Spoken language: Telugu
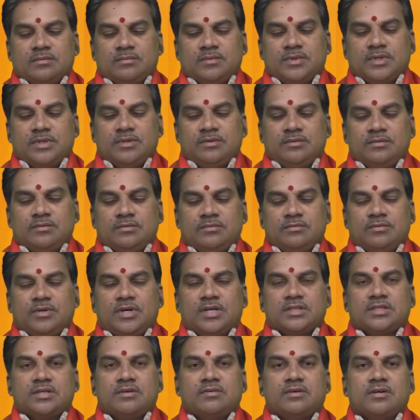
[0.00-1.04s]
మరి
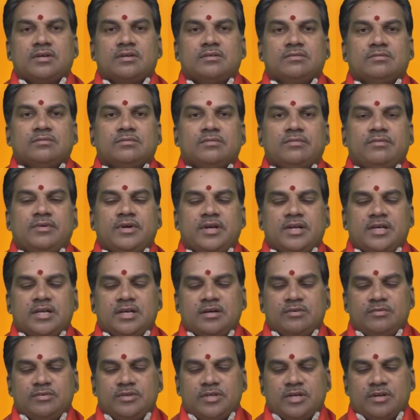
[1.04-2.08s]
వాతావరణం వేడిగా
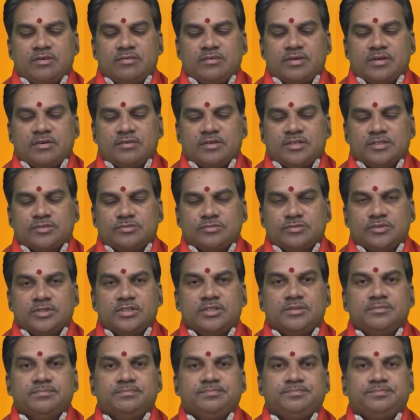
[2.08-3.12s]
ఉండేటువంటి అవకాశం ఉంది